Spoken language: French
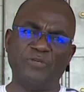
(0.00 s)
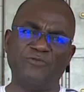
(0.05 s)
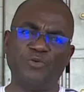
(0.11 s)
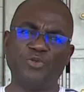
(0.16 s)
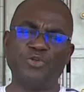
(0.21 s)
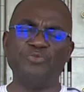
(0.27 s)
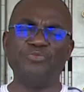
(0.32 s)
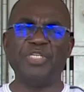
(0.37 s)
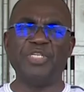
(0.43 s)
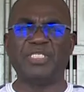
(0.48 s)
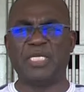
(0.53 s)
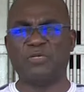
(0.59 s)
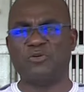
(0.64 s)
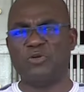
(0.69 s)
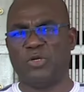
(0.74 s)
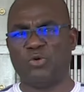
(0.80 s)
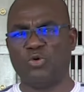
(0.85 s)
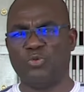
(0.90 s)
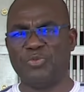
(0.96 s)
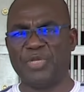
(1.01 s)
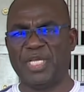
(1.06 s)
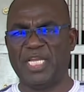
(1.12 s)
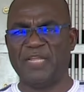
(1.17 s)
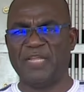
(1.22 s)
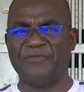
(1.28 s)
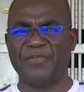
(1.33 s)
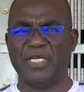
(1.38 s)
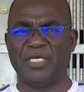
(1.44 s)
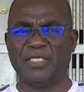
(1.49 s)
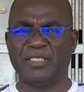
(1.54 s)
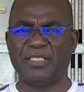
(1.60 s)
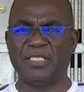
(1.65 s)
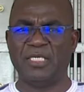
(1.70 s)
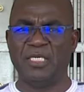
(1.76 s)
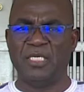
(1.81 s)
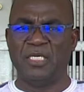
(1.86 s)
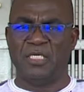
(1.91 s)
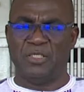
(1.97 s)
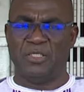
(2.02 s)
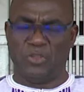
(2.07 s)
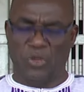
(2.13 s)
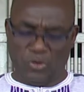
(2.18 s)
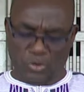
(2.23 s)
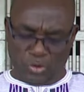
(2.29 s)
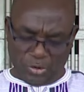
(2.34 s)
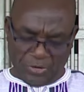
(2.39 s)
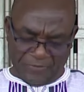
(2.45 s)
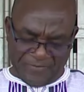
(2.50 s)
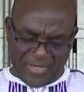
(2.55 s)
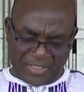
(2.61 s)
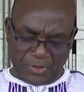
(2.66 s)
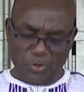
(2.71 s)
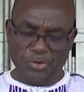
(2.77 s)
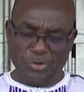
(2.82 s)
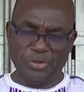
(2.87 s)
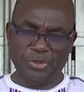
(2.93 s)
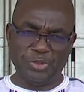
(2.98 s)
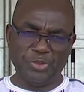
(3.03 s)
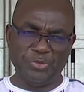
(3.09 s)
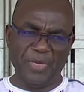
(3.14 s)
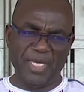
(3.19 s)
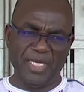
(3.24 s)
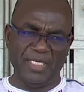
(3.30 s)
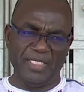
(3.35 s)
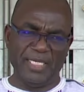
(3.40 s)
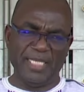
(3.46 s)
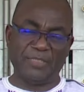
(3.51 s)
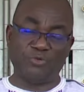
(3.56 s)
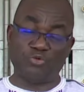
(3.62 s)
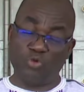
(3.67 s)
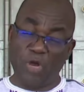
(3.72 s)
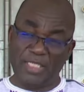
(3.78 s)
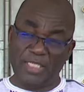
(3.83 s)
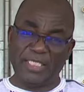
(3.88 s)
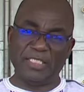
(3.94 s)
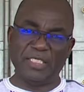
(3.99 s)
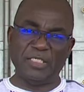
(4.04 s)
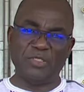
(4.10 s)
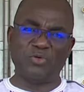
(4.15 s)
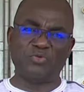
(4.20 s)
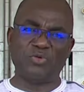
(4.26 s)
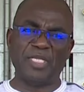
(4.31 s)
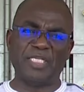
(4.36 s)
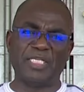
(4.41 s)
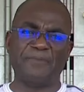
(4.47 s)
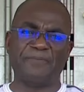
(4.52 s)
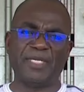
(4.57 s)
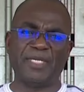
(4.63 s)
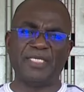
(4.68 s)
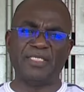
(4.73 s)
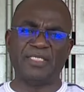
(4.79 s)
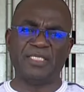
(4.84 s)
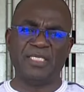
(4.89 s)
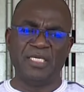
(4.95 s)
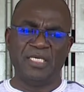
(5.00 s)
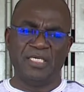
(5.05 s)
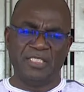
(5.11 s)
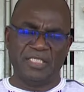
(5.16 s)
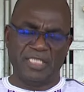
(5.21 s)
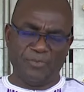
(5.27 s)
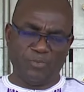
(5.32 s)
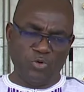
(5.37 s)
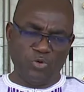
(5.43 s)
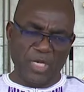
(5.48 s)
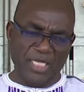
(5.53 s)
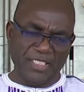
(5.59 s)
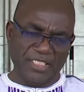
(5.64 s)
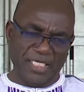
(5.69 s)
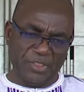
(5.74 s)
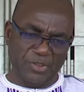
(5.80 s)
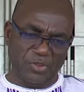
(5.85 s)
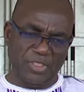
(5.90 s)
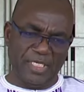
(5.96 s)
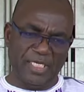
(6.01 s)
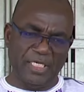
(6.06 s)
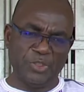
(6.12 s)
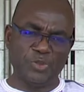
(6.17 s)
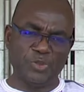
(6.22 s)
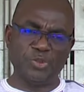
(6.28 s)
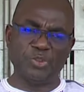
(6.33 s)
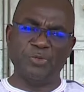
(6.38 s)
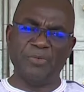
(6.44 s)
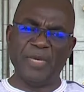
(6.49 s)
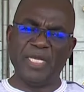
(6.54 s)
au niveau du ministère de l'économie et des finances. Donc, de façon résumée, les trois décisions qui ont été prises, c'est pour la gestion des ressources